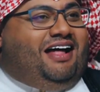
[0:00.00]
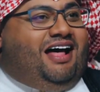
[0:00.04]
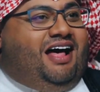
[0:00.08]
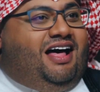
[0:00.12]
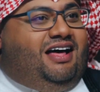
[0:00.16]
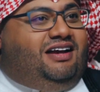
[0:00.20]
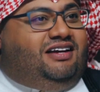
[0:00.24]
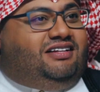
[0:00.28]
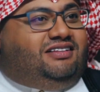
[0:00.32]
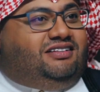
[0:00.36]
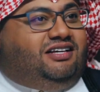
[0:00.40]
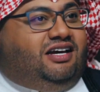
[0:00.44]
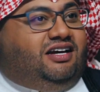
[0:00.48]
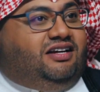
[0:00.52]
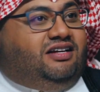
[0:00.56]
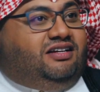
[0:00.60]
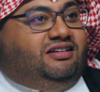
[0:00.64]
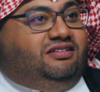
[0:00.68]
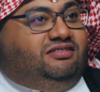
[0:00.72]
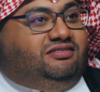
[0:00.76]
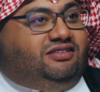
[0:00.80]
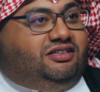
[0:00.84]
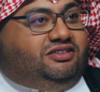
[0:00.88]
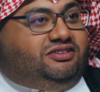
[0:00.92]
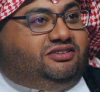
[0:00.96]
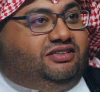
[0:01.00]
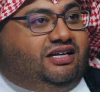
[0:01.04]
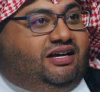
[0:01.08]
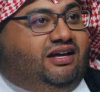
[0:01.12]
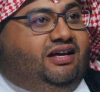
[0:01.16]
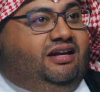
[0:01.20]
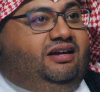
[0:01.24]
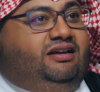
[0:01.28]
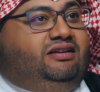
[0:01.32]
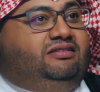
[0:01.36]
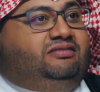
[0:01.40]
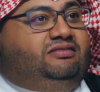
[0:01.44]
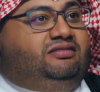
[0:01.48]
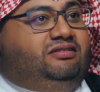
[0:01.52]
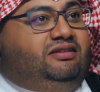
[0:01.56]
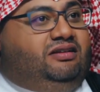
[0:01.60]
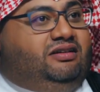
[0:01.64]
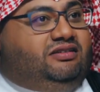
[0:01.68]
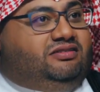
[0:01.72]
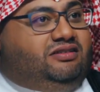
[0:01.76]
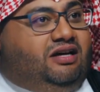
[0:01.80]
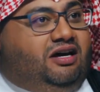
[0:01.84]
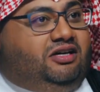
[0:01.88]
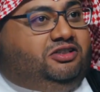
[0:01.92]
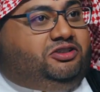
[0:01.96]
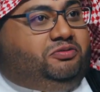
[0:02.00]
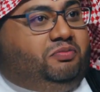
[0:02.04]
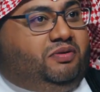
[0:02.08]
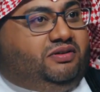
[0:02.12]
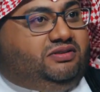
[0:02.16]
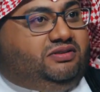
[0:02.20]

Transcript: خالد يعني انت اشتغلت لطاش